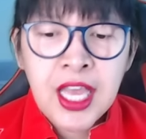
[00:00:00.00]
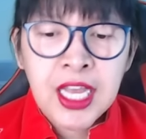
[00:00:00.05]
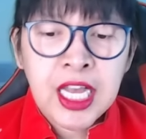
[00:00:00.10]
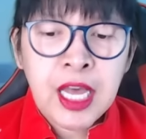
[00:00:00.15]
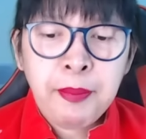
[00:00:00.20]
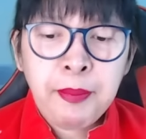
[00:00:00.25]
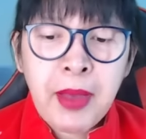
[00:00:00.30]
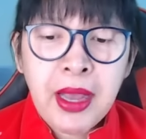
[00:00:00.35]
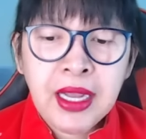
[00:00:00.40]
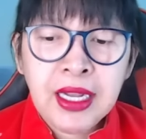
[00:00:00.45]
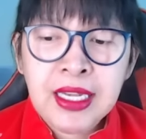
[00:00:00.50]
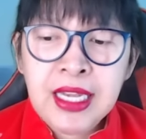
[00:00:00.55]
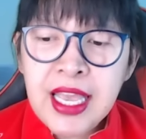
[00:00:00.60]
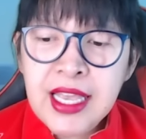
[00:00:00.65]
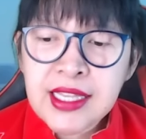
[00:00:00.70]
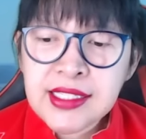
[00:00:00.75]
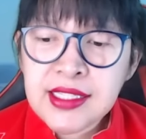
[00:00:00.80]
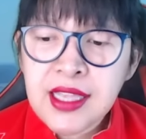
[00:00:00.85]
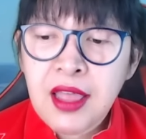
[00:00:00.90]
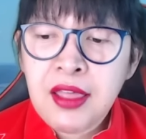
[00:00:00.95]
kapag
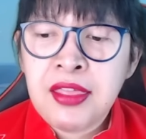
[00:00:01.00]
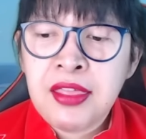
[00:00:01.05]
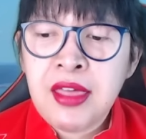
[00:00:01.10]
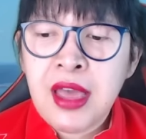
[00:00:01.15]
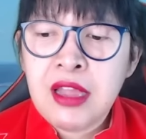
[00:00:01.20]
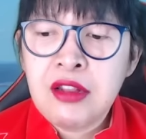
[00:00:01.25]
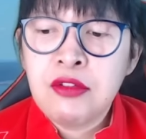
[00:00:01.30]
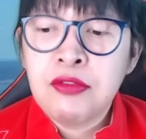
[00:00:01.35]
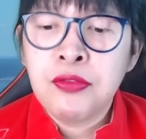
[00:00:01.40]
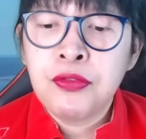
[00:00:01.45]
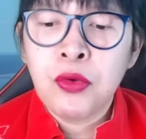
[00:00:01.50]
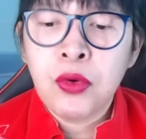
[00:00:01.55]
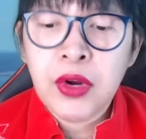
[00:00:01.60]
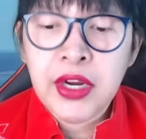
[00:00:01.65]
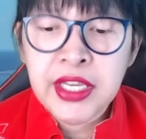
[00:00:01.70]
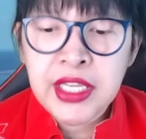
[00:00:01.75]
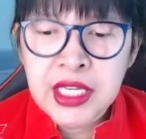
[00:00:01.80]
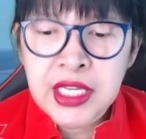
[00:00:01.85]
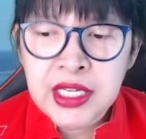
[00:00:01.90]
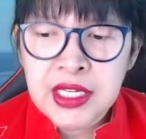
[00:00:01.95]
less than 4
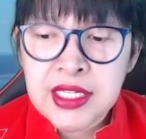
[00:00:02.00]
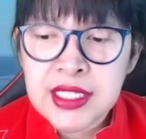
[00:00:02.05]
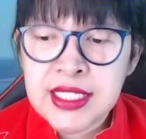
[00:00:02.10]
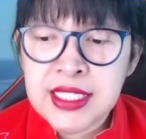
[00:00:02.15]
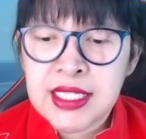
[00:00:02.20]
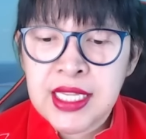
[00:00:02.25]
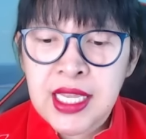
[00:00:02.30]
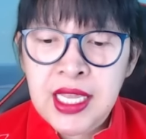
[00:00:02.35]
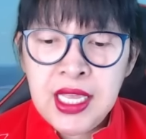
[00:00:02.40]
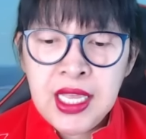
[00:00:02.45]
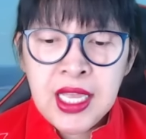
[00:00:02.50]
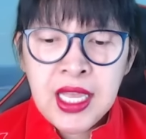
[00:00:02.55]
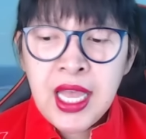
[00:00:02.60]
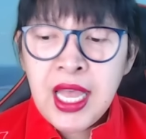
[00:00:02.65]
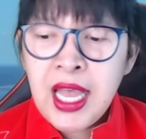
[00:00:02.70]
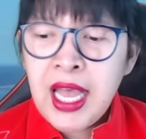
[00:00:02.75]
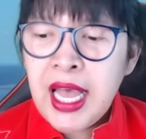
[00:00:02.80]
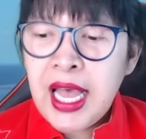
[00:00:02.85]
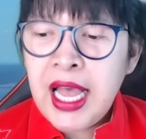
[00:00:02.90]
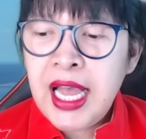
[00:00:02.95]
years
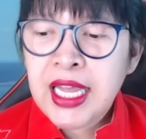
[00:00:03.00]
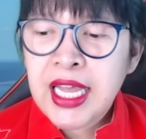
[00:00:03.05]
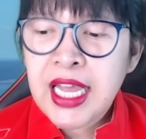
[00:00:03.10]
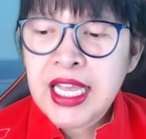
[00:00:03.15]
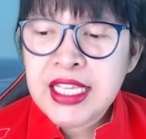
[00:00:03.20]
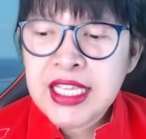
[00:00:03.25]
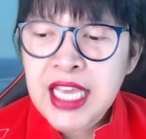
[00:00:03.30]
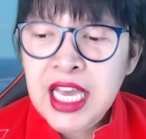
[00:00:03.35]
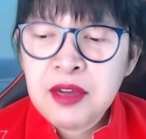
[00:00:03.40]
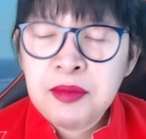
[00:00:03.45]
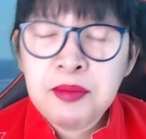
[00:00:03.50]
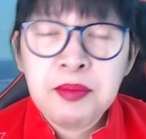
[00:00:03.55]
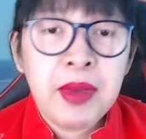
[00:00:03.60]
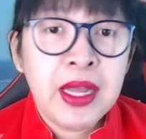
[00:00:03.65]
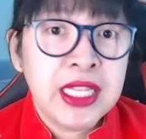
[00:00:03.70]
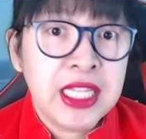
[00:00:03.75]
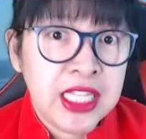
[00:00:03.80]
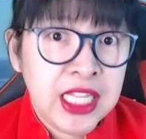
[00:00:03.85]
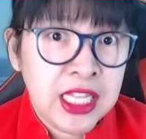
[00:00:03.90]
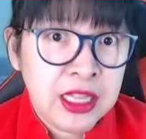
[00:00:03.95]
ang kanyang
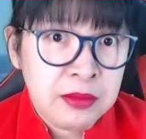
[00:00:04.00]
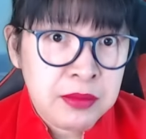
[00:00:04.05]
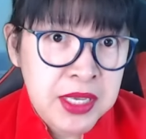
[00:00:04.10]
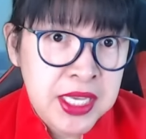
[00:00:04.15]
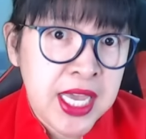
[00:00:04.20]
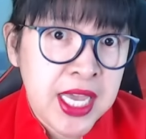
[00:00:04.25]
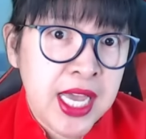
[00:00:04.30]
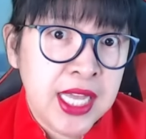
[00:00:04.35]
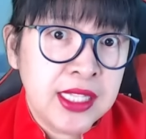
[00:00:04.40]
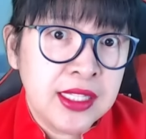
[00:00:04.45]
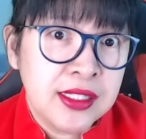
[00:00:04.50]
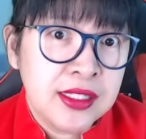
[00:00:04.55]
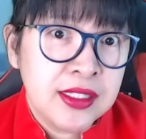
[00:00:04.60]
paninilbihan.